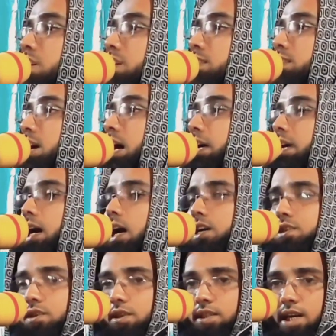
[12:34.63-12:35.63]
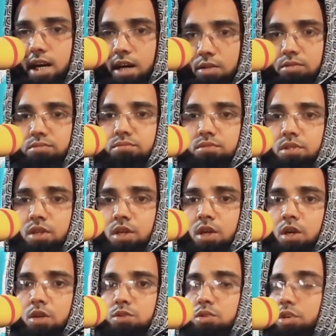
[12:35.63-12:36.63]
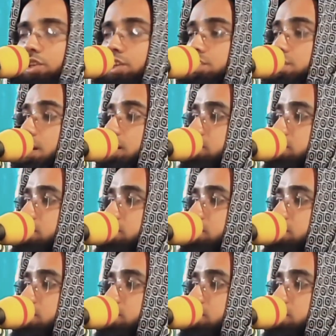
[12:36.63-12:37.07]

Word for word: বলেন তাকে আসতে দাও যদি সে